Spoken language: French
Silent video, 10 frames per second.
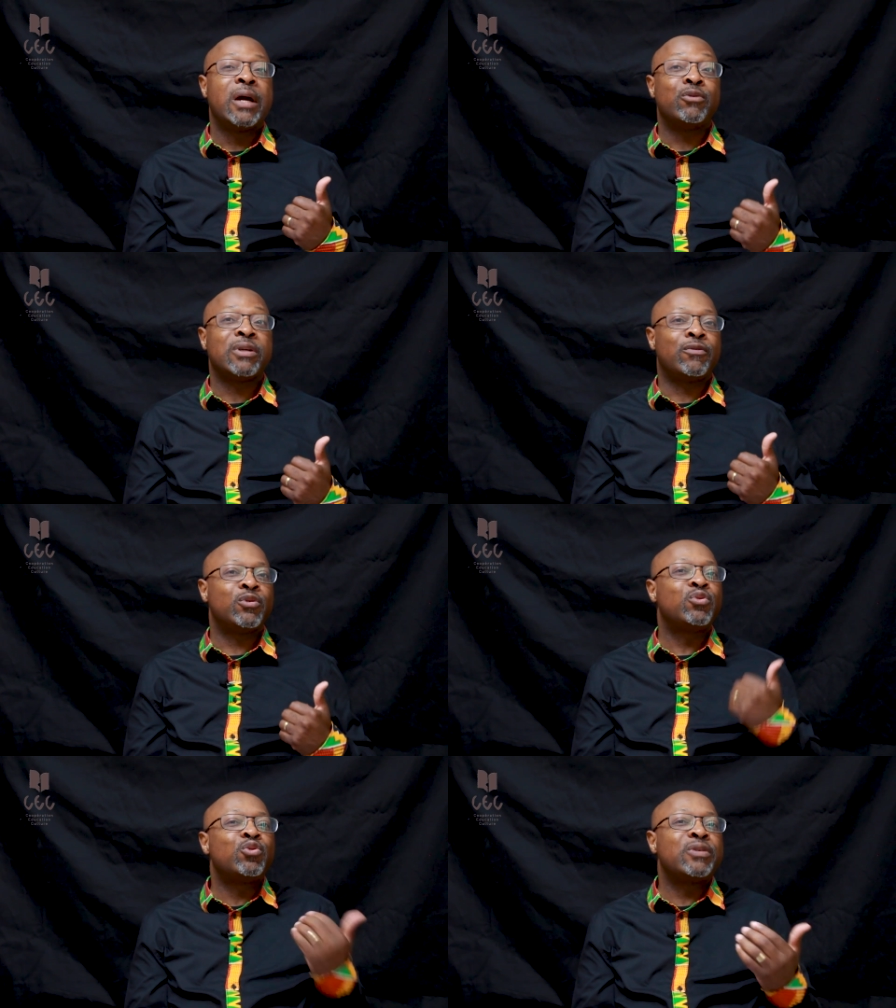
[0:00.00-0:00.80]
nous avons
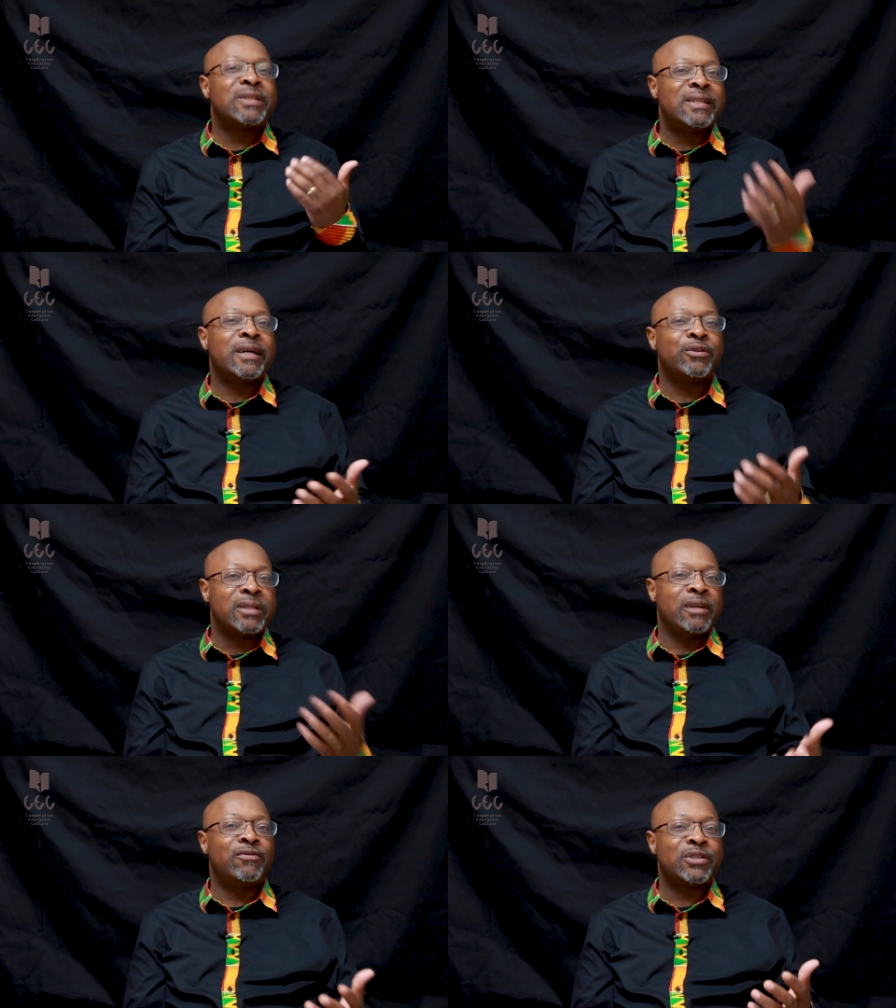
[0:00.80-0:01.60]
toujours dit ça de
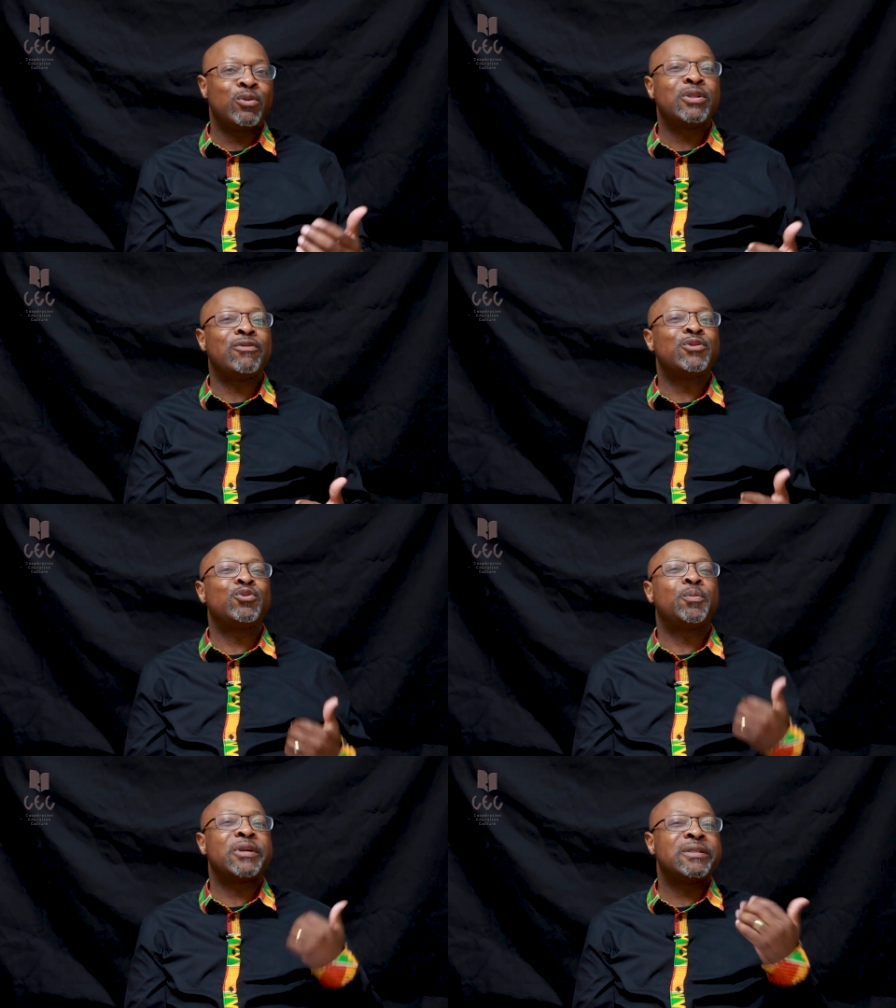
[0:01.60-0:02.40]
telle façon, nous avons
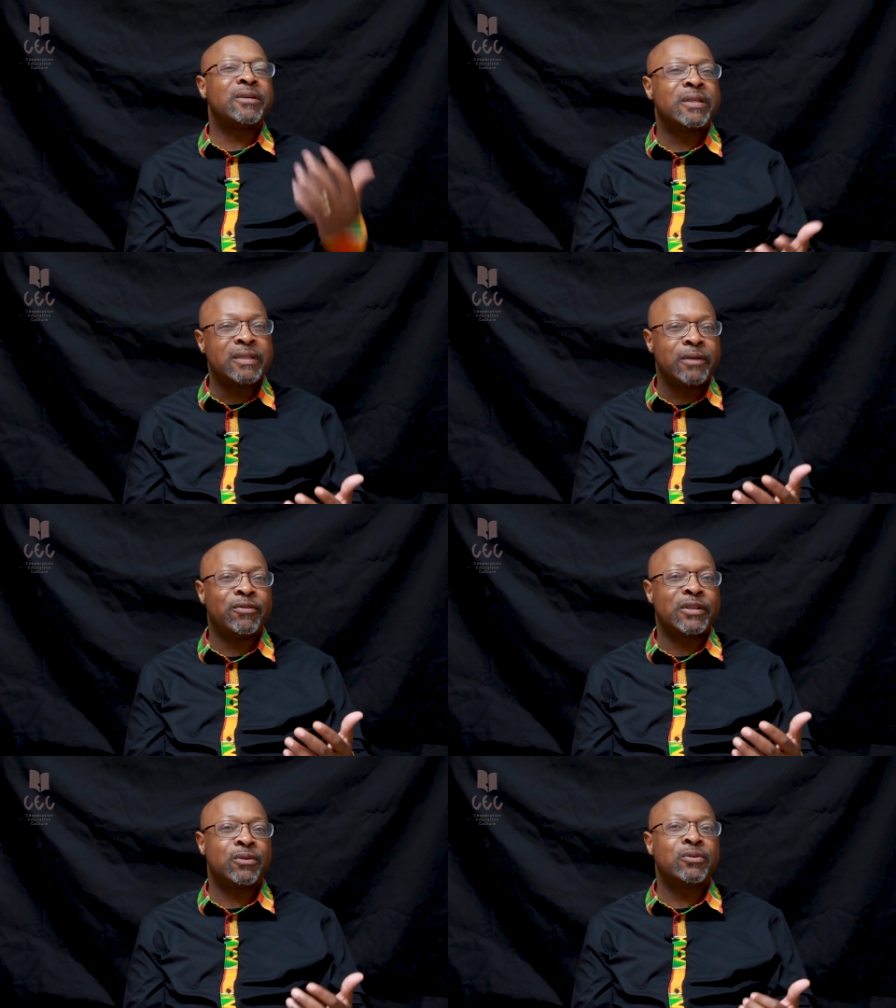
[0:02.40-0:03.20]
toujours présenté de telle
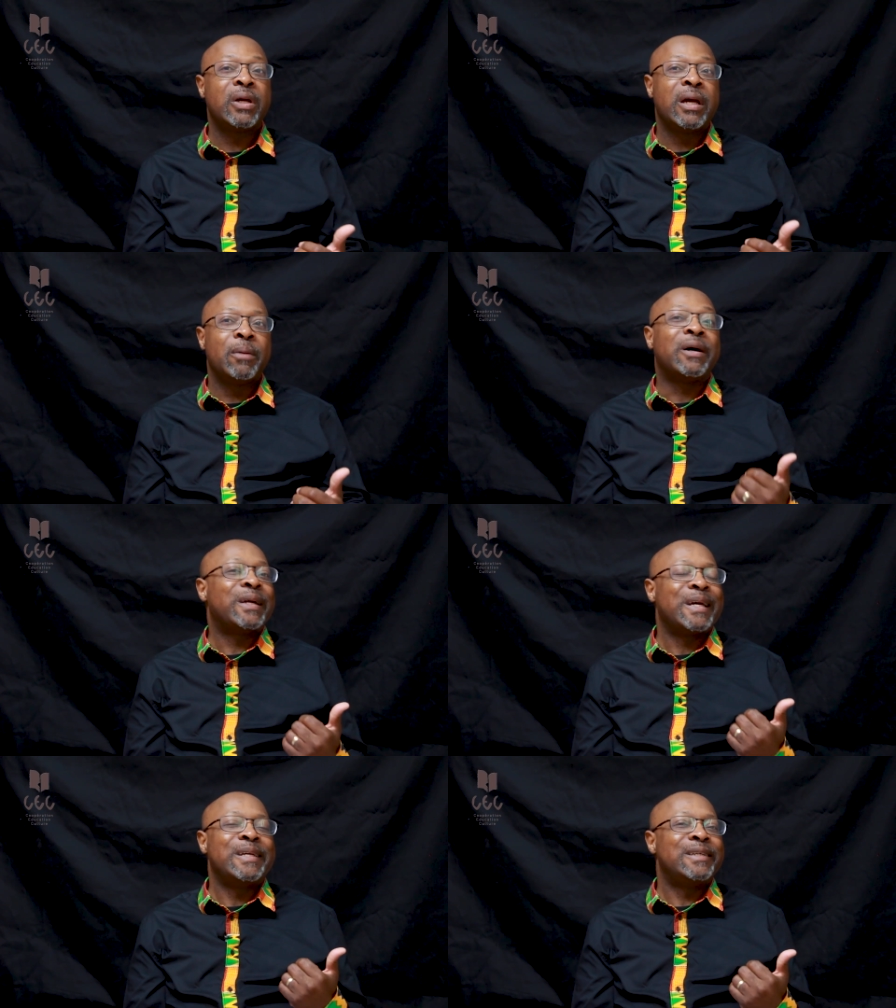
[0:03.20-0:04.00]
façon, mais en
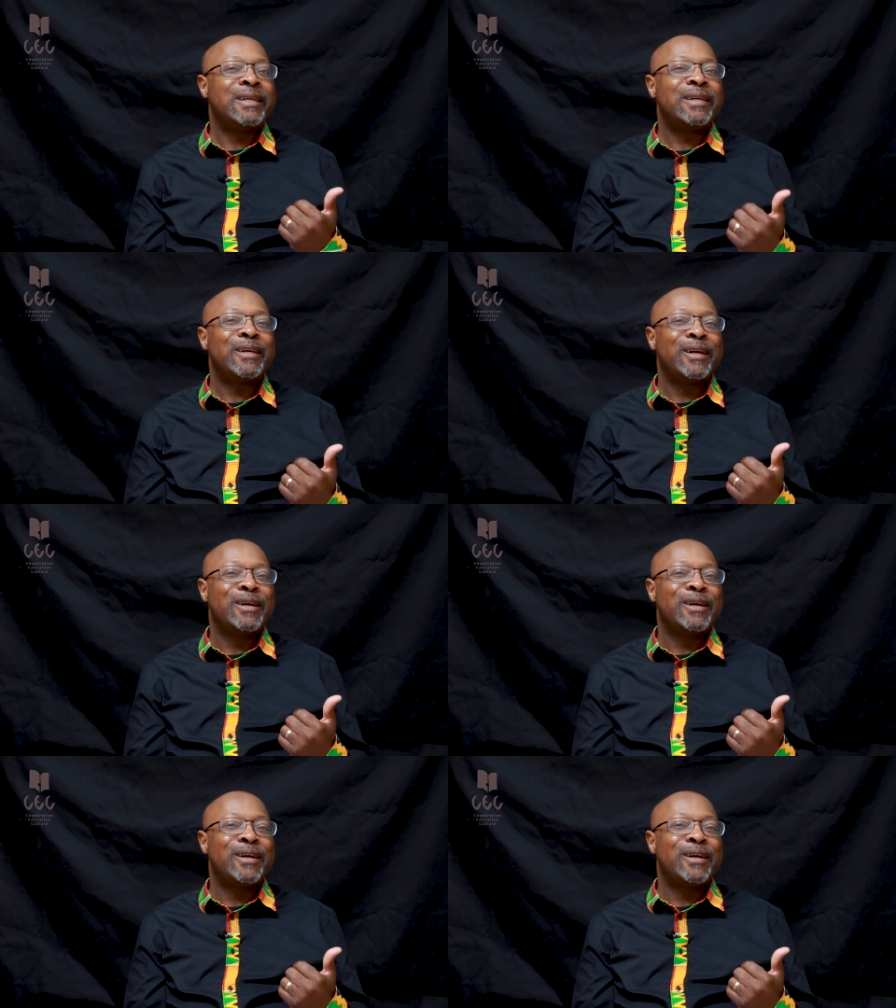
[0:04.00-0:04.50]
réalité,